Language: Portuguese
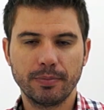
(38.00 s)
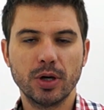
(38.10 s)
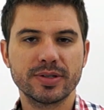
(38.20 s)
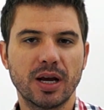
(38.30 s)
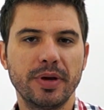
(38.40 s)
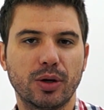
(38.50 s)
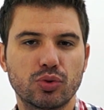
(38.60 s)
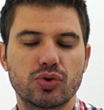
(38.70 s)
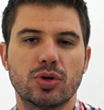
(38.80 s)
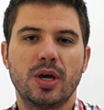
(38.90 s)
Meus
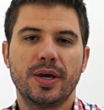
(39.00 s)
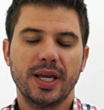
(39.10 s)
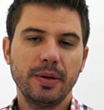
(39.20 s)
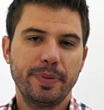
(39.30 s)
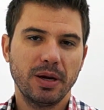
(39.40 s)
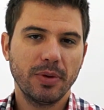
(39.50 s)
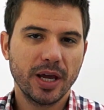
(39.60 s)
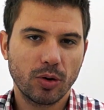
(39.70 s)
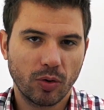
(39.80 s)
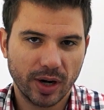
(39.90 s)
amigos, em
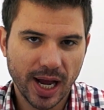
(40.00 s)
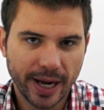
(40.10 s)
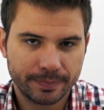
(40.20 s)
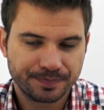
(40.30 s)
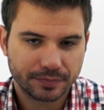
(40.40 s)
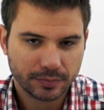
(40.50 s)
primeiro lugar,